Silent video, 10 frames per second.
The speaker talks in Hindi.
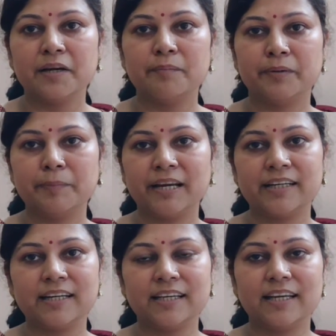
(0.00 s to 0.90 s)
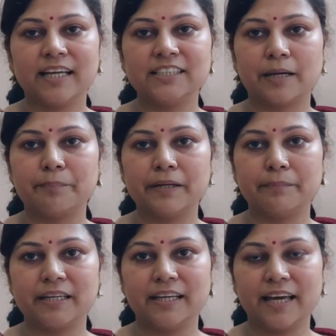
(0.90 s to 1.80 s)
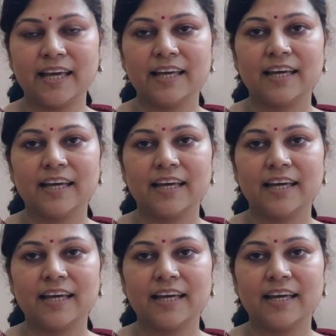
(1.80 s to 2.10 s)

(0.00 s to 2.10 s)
विमलैंडन की नई चैंपियन बनी है